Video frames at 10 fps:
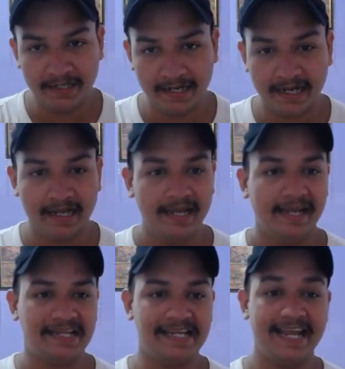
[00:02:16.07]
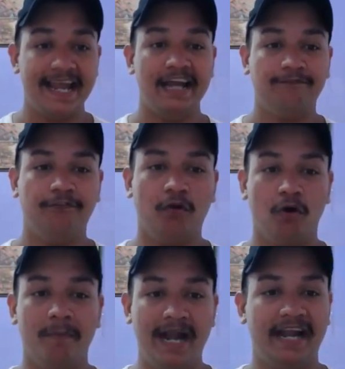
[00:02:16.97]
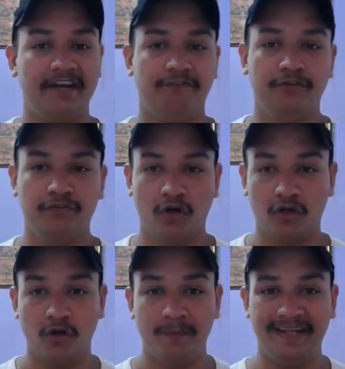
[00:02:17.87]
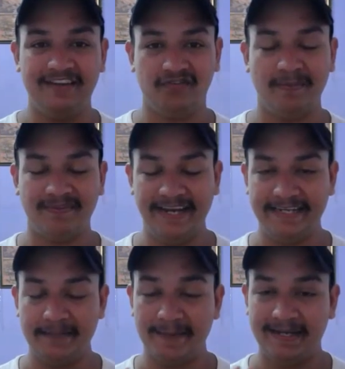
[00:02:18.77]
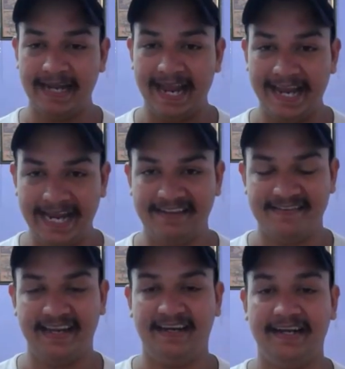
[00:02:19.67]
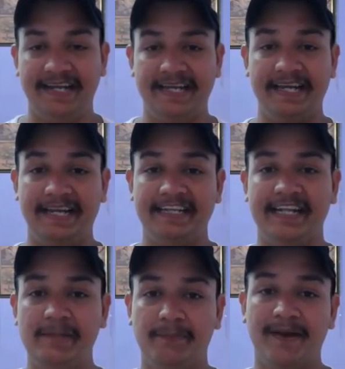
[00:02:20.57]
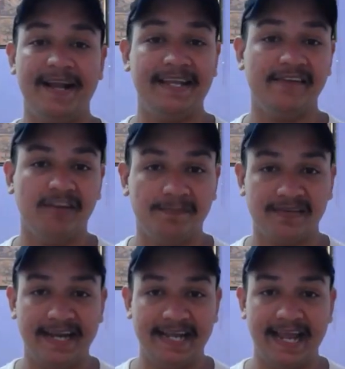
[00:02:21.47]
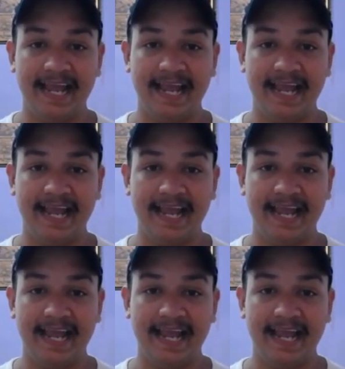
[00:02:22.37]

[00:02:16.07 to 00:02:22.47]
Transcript: करा ये है फ्लोर इस वेबसाइट की मैंने एज चेक करी कि कितनी पुरानी ये वेबसाइट है